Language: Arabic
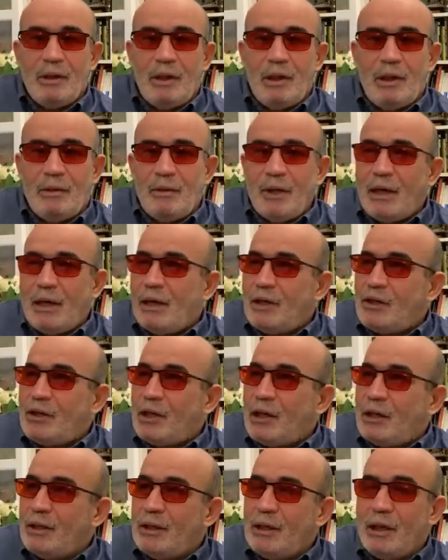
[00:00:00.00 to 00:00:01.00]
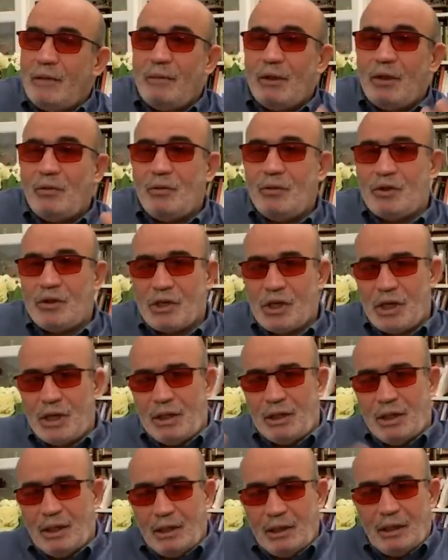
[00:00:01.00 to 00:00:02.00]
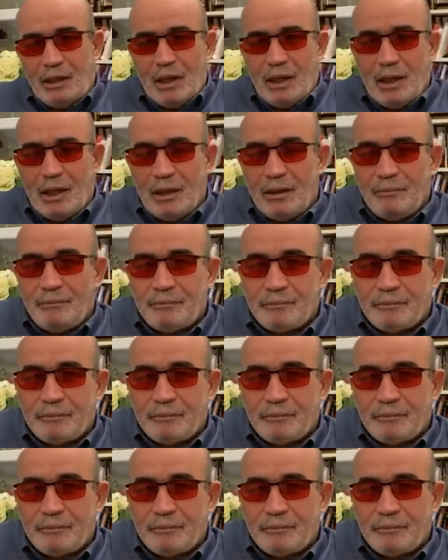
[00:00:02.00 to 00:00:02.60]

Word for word: اذا ما كانتش رديئه ما تكونش جيده اطلاقا